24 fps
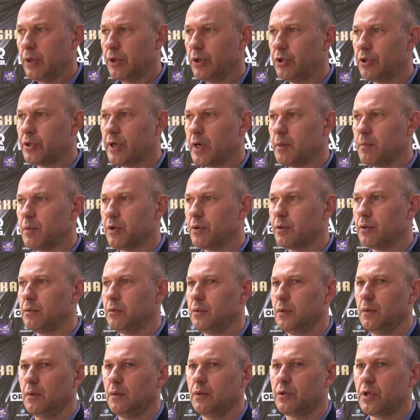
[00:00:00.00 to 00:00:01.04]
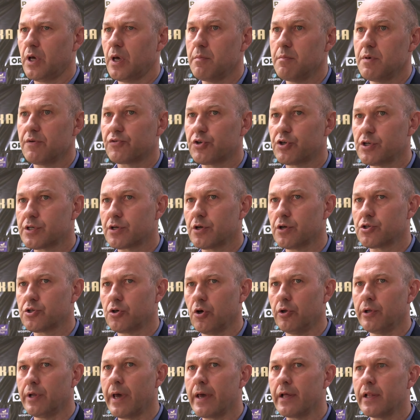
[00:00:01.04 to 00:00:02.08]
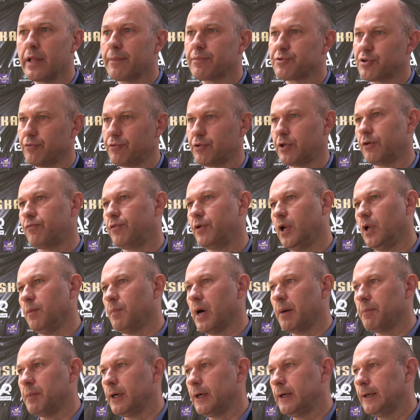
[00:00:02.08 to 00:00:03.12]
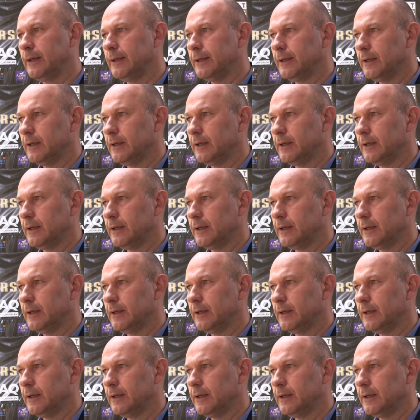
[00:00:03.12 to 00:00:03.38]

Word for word: i dajemy, dajemy wszystko, co najlepsze w tej chwili mamy